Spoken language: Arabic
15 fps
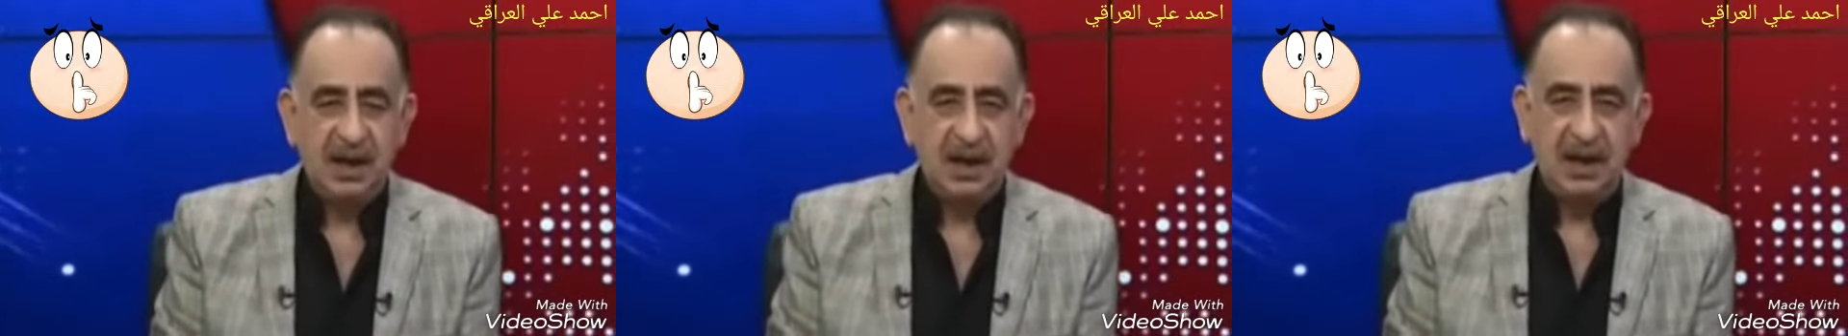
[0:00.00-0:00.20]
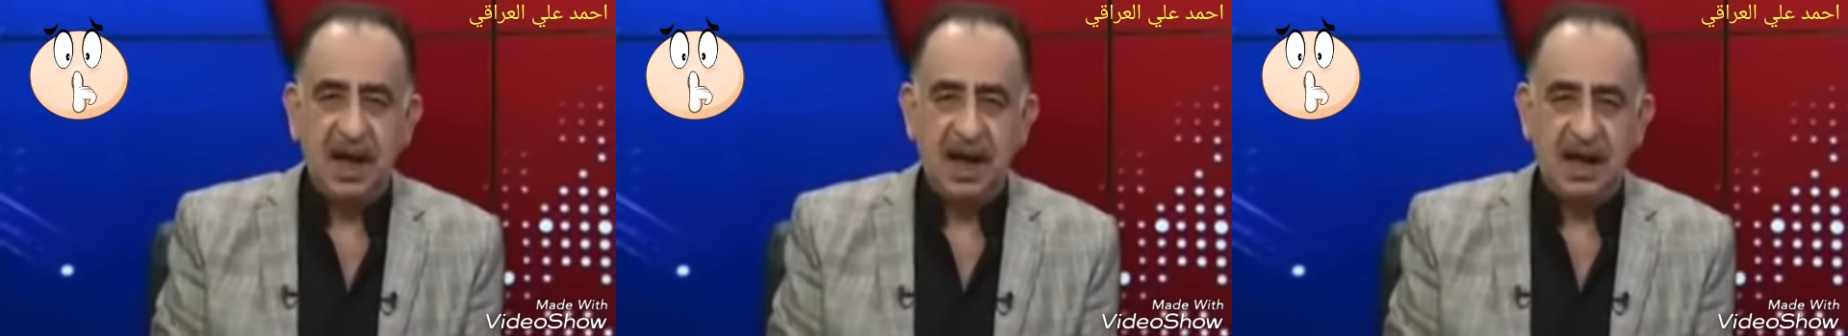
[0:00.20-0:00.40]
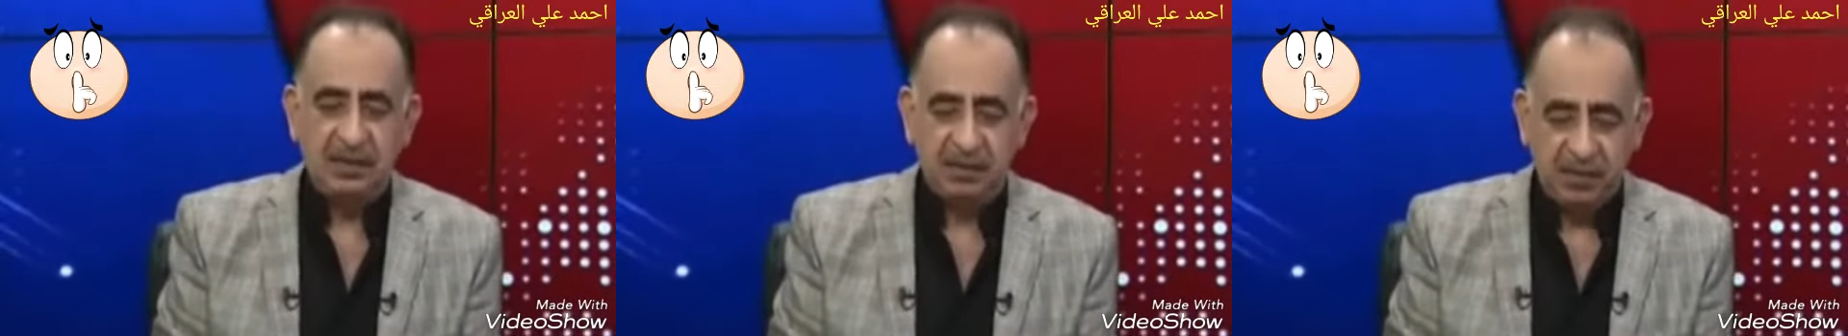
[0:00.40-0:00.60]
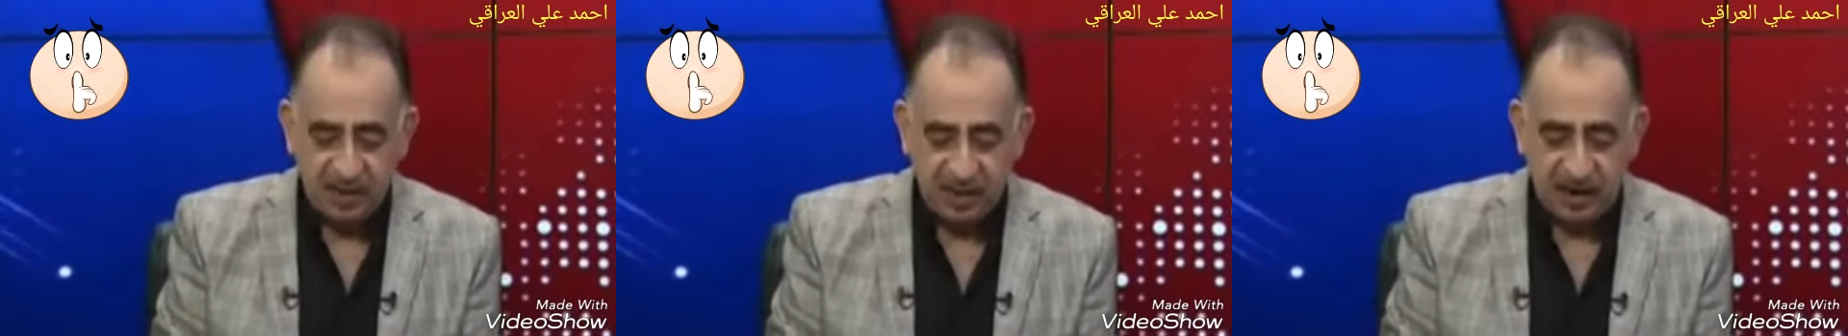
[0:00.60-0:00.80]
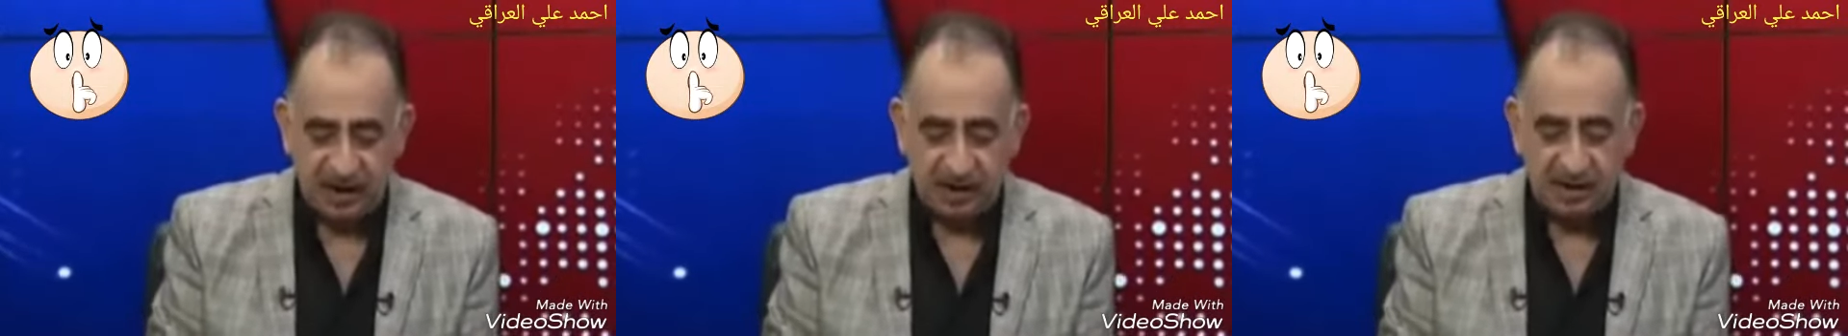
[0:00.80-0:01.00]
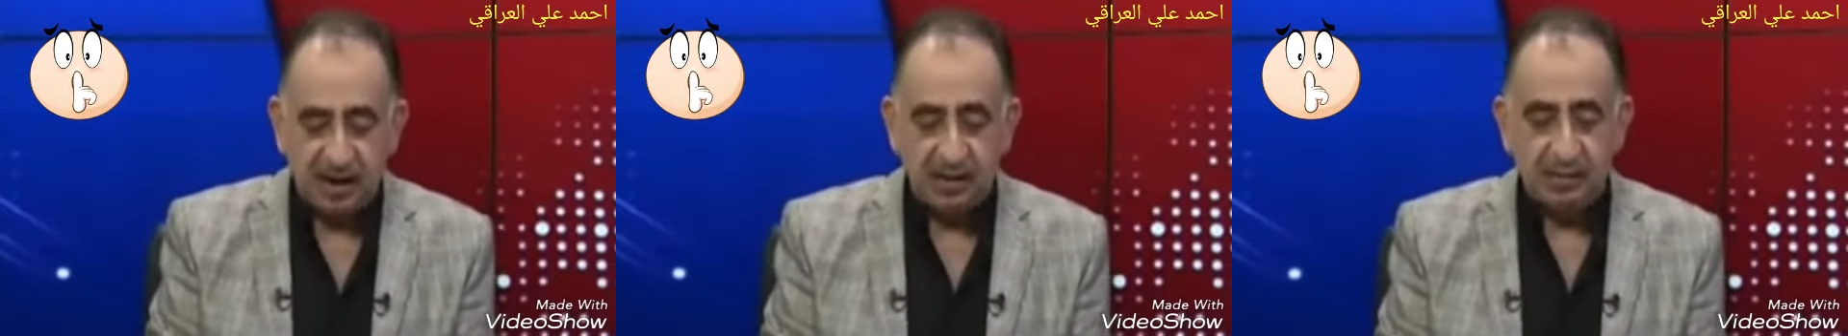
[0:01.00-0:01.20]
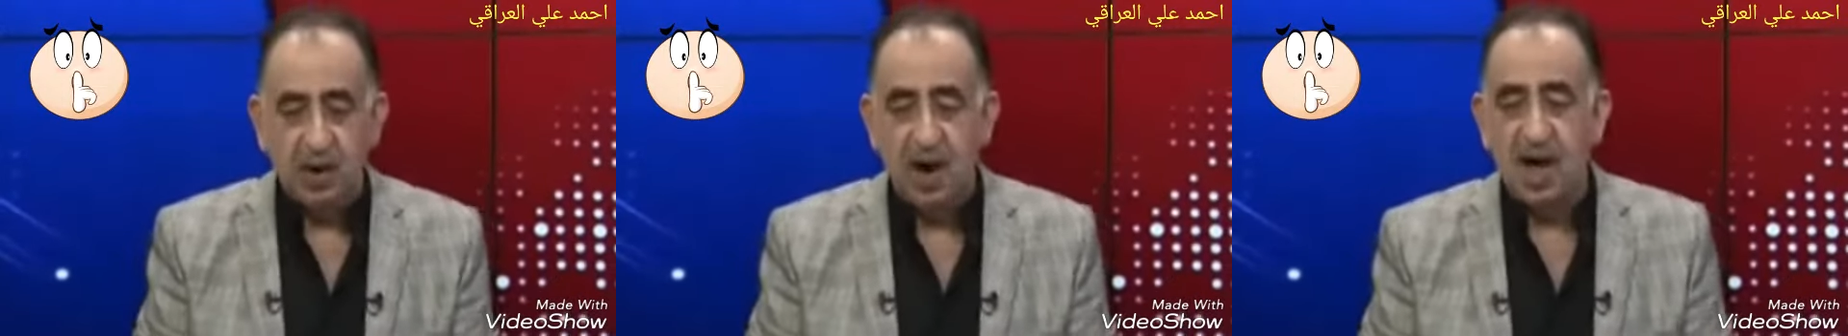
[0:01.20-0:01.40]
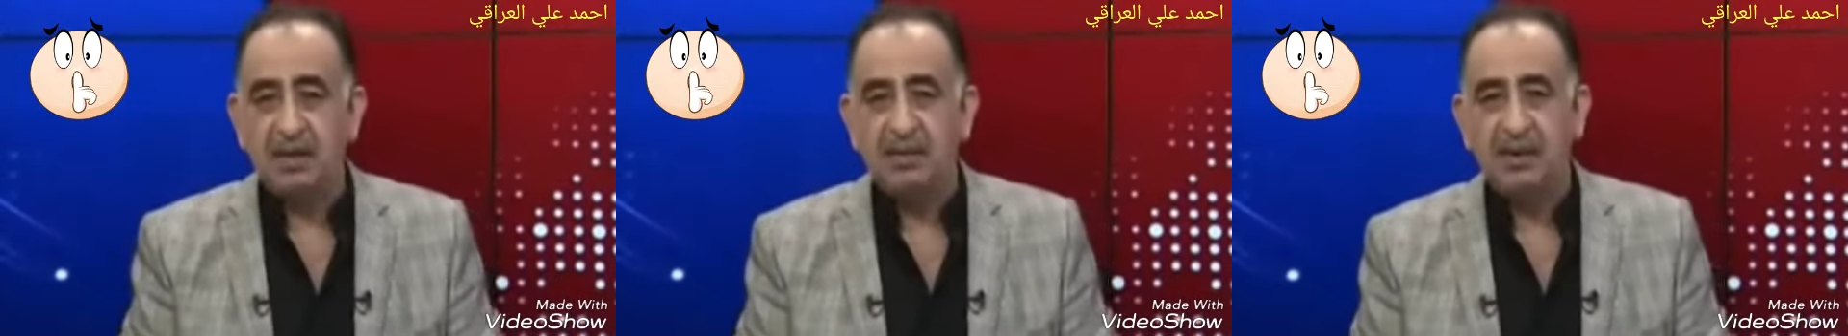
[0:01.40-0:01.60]
الان بوضع
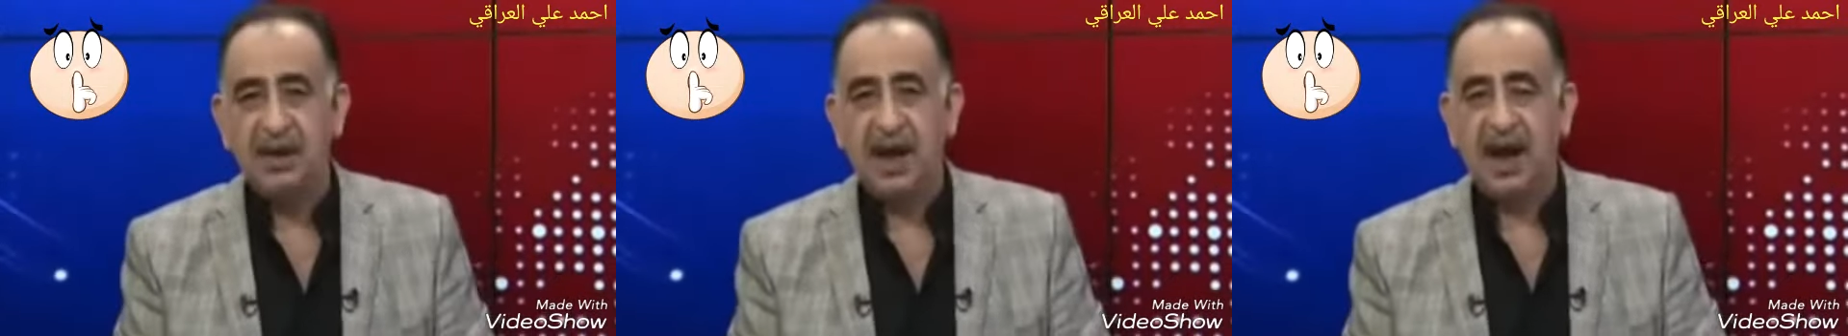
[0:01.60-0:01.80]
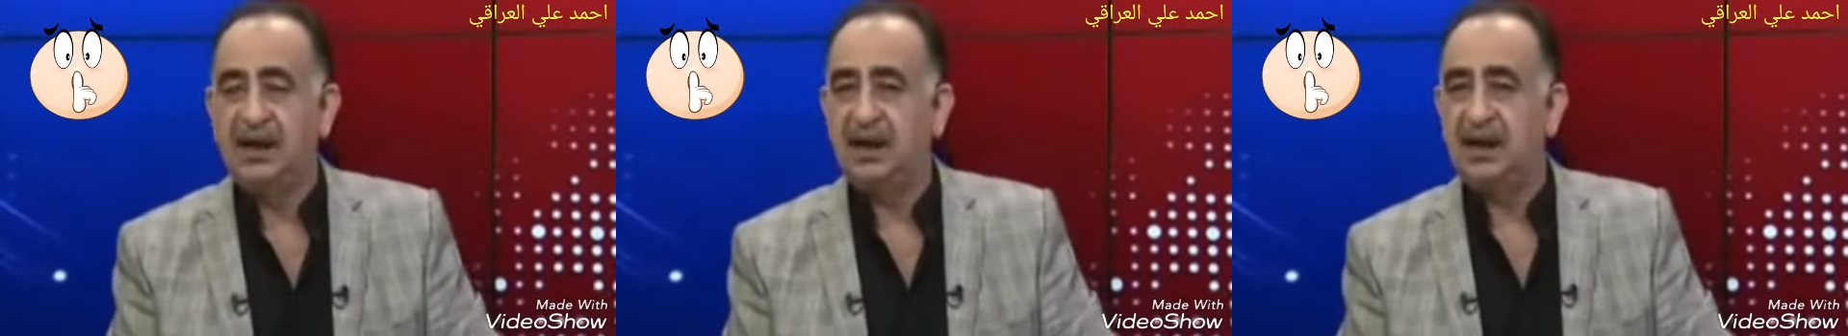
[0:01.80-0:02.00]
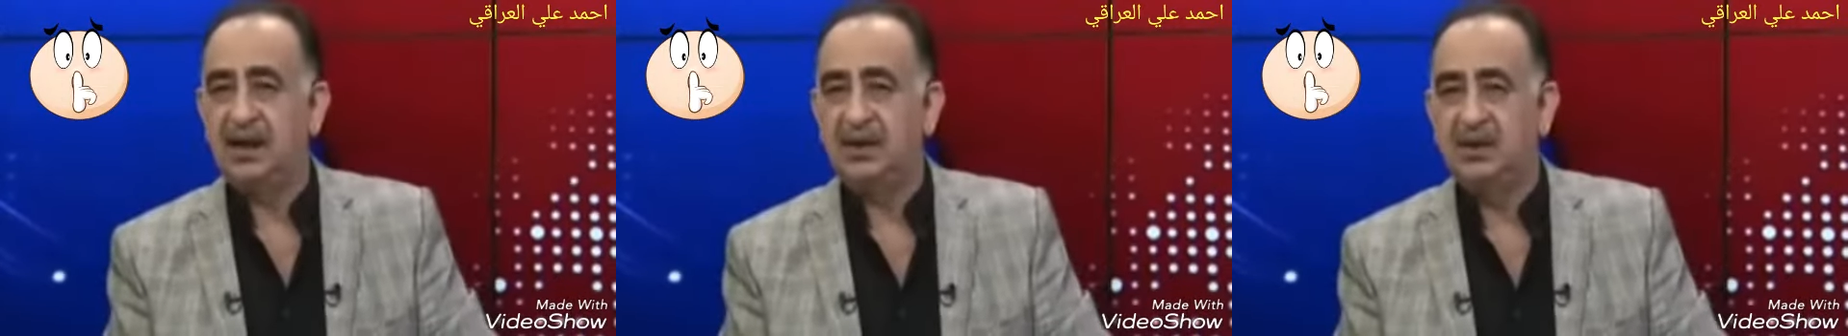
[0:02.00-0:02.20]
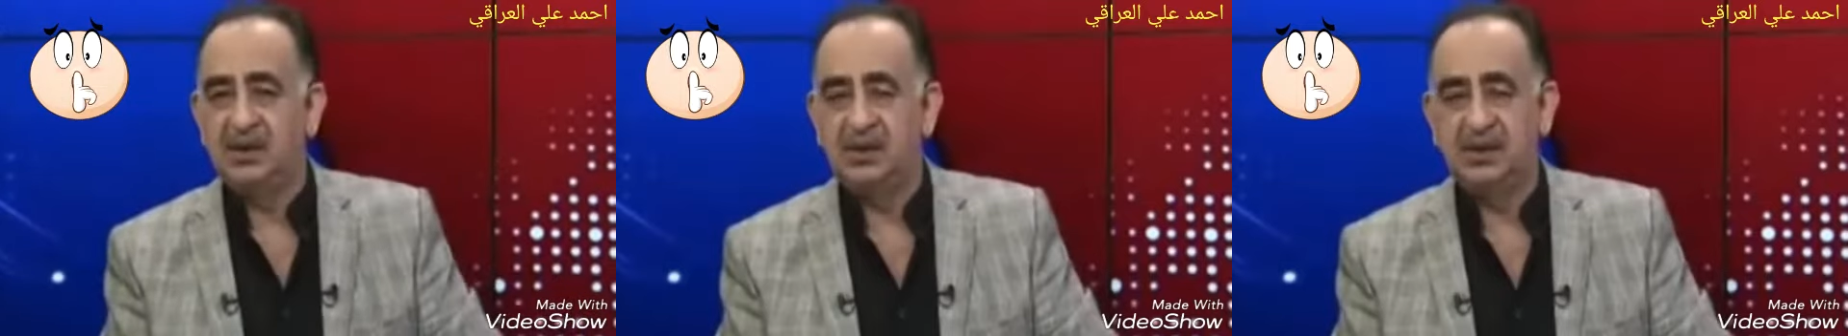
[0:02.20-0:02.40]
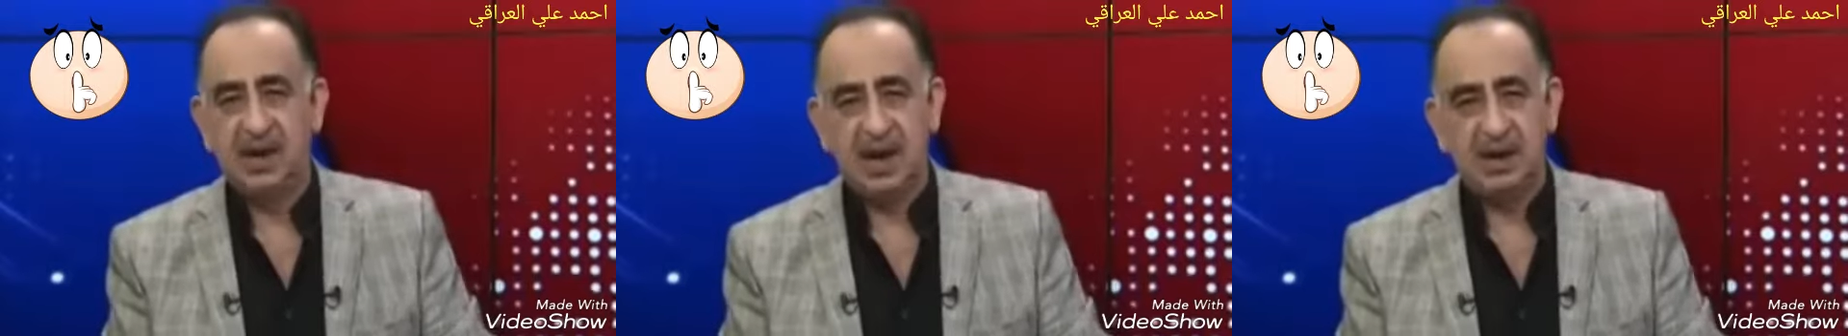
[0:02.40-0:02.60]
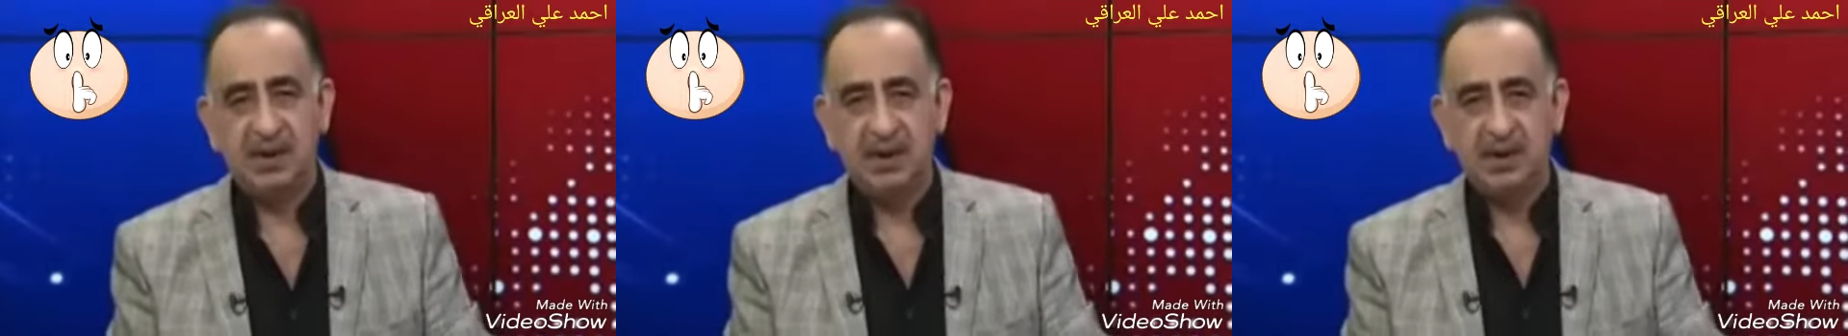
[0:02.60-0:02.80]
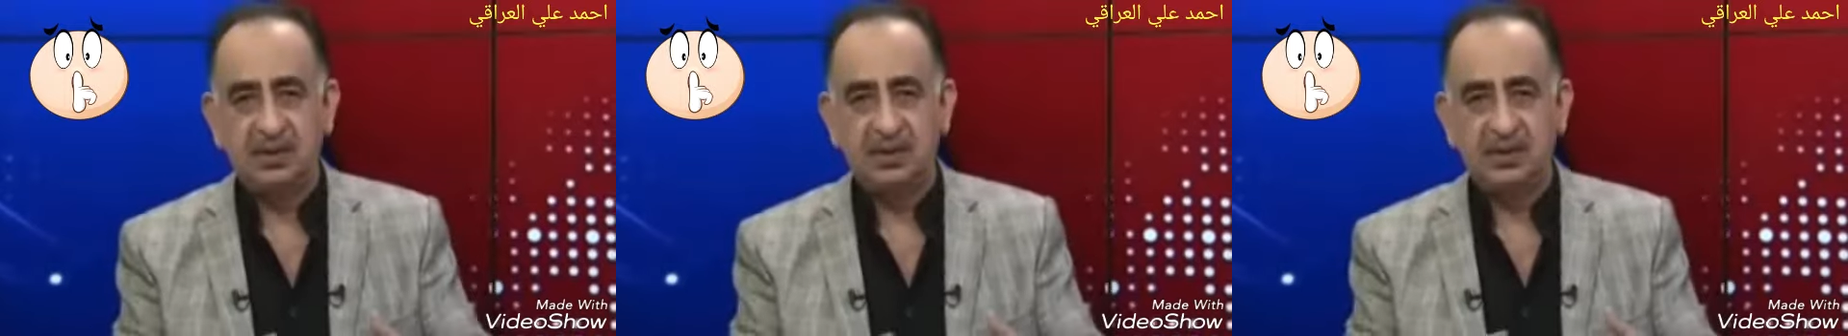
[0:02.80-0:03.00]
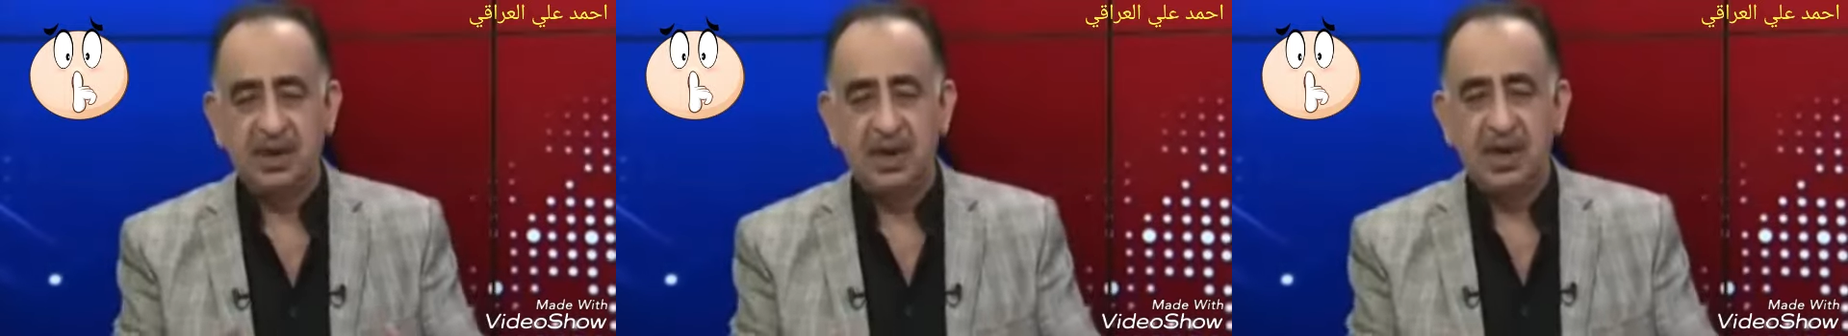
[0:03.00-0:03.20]
مو امن علينا يقولون يا
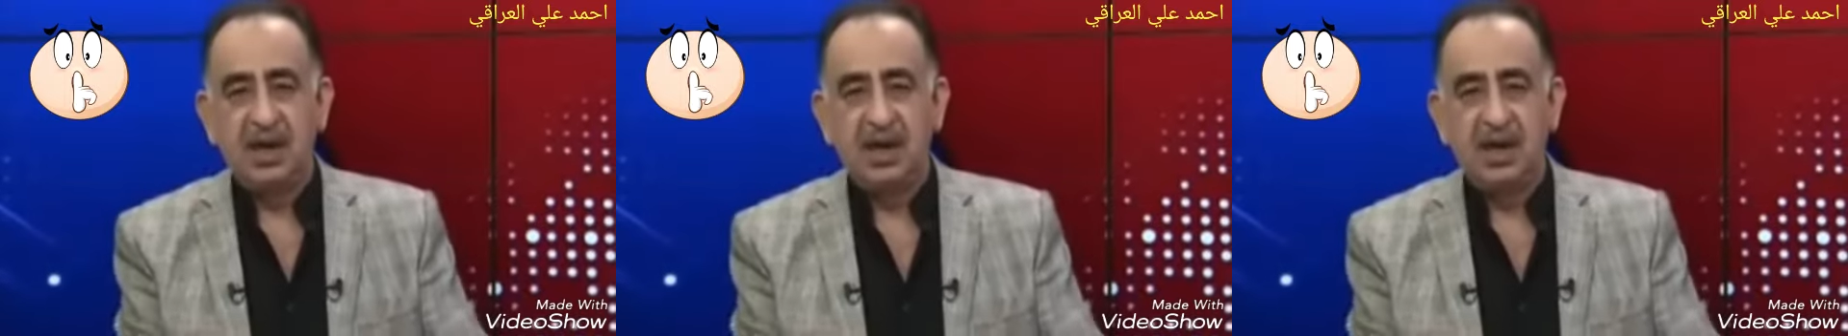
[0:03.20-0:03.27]
انه